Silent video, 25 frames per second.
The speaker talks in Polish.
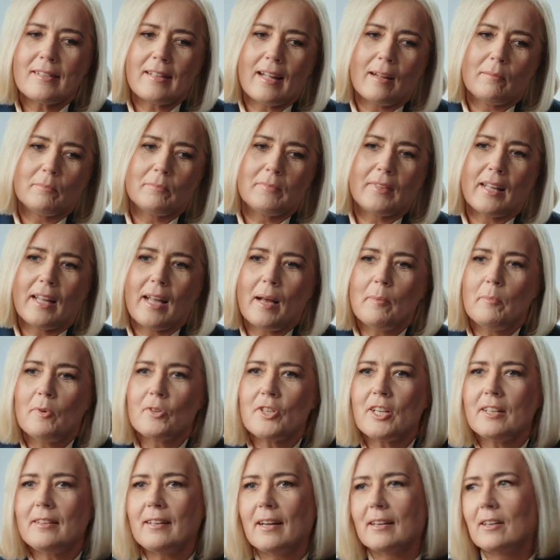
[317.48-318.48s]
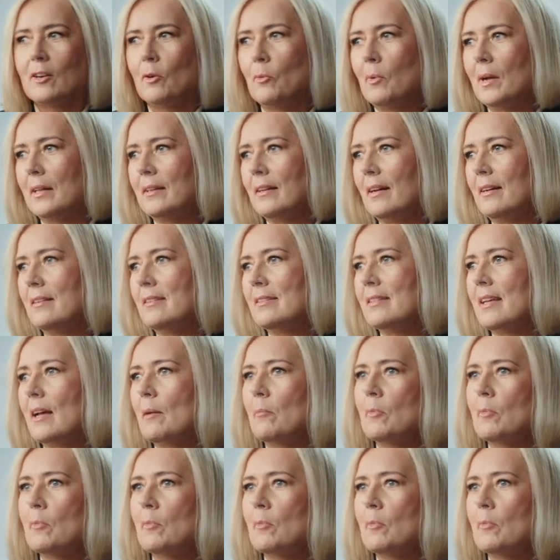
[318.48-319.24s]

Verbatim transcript: tamtej, a może taką analizę,